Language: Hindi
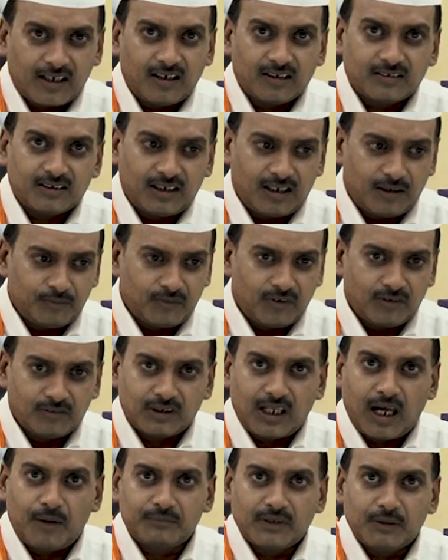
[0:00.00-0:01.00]
कहते हैं हमको
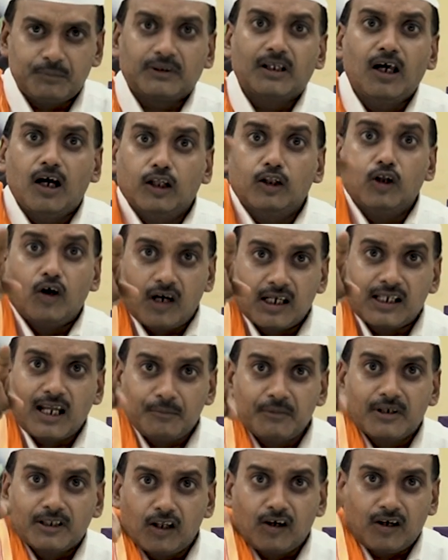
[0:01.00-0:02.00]
नाम नहीं लोखरा
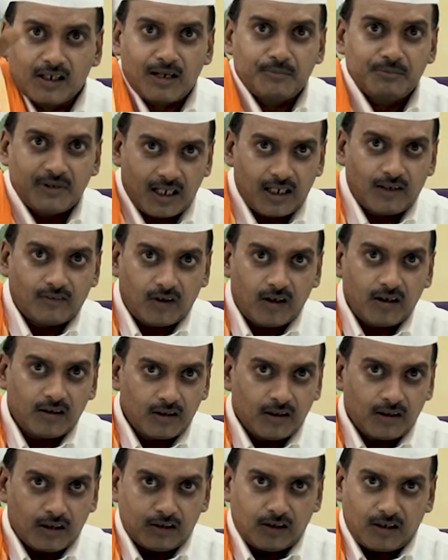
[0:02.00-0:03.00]
में लोखरा में है वो
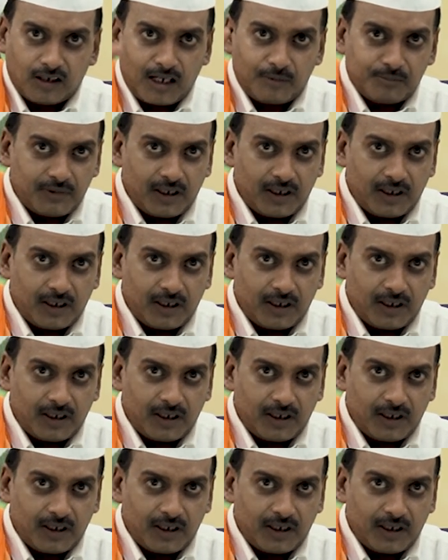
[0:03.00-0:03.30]
लोखरा